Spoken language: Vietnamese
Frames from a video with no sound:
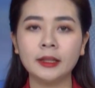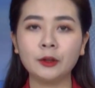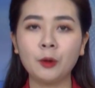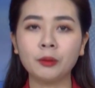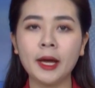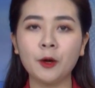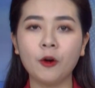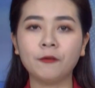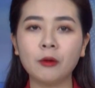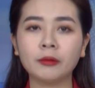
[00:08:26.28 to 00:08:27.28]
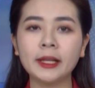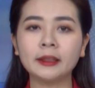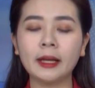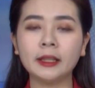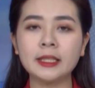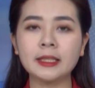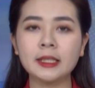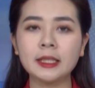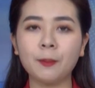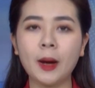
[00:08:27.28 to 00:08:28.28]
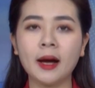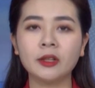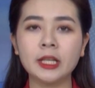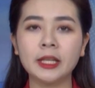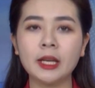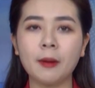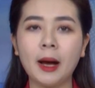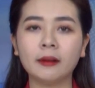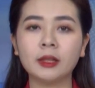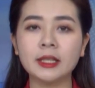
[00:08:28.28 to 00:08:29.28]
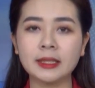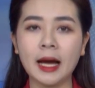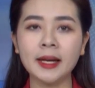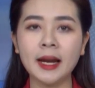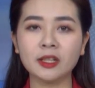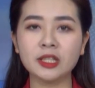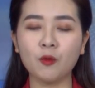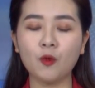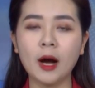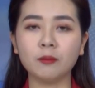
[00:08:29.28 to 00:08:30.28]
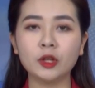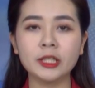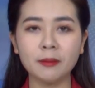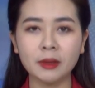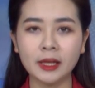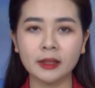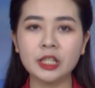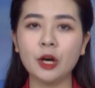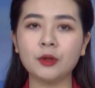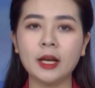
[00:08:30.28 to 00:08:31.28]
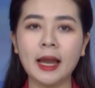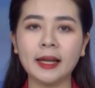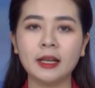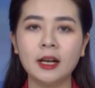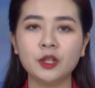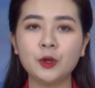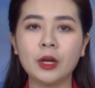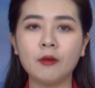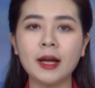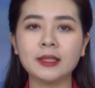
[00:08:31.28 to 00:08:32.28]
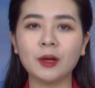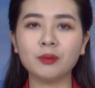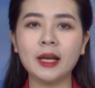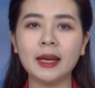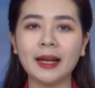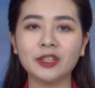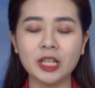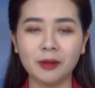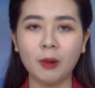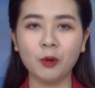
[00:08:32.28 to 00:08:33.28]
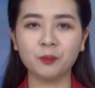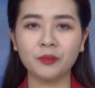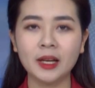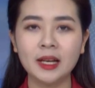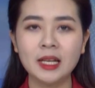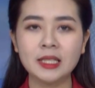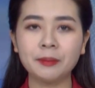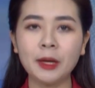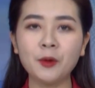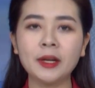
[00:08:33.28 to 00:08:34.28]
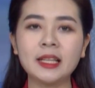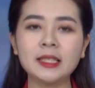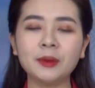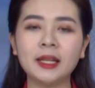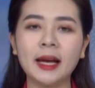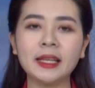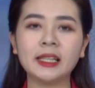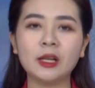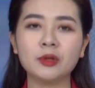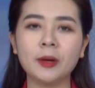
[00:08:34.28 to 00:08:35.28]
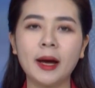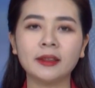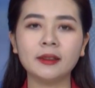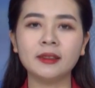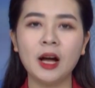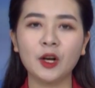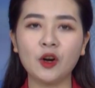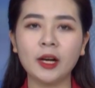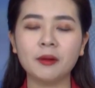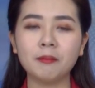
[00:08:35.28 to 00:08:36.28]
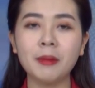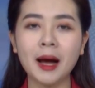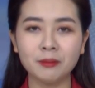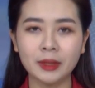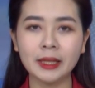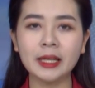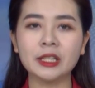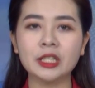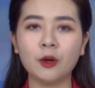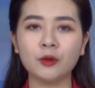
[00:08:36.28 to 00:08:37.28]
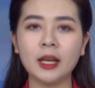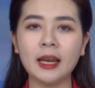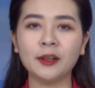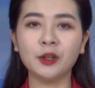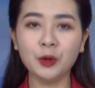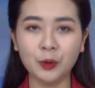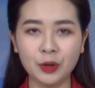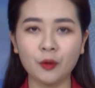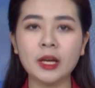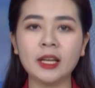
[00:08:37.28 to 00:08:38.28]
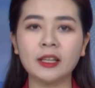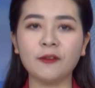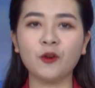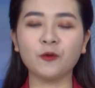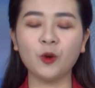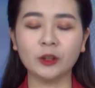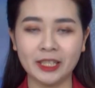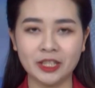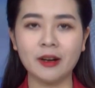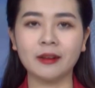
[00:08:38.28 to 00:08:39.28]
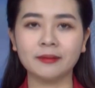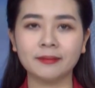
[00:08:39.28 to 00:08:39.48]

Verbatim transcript: Theo thống kê của Phòng Kinh tế thị xã Sapa, trên địa bàn thị xã đang trồng khoảng 100.000 chậu địa lan, chủ yếu là giống địa lan Trần Mộng. Dịp Tết Nguyên đán Giáp Thìn 2024 có gần 30.000 chậu địa lan đủ điều kiện để phục vụ thị trường.